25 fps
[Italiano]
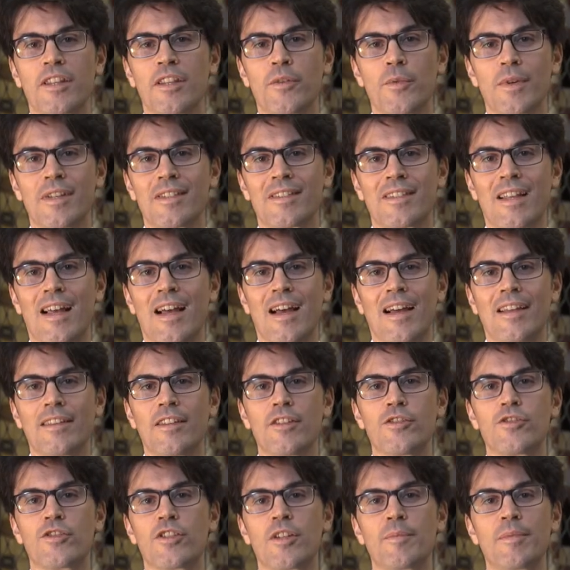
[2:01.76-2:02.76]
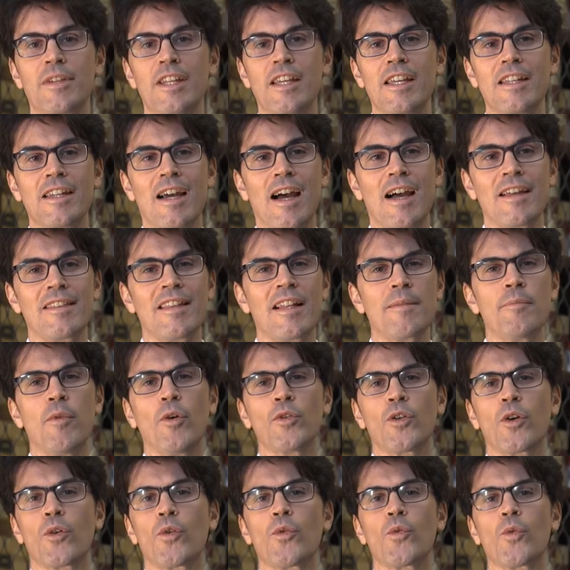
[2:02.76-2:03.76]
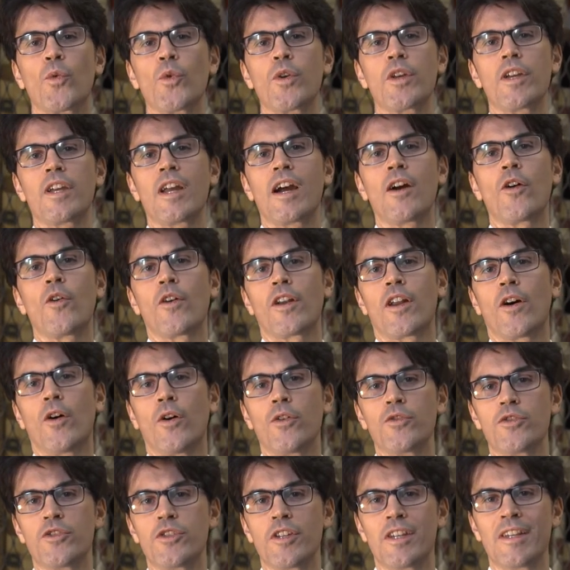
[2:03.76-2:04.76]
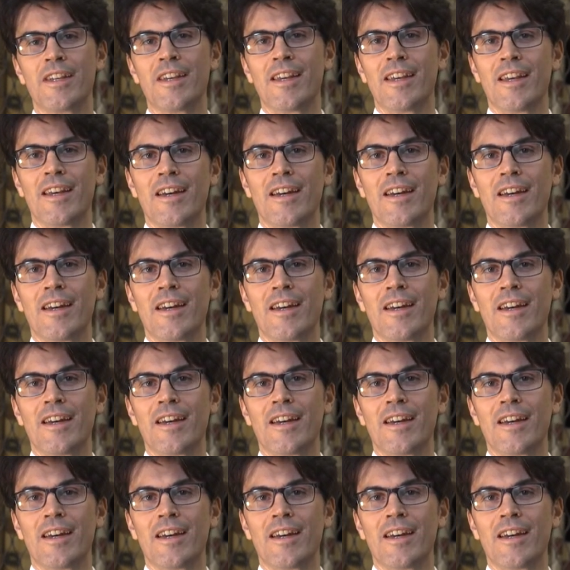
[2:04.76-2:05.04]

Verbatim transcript: di questa disciplina nel modo con cui ancora oggi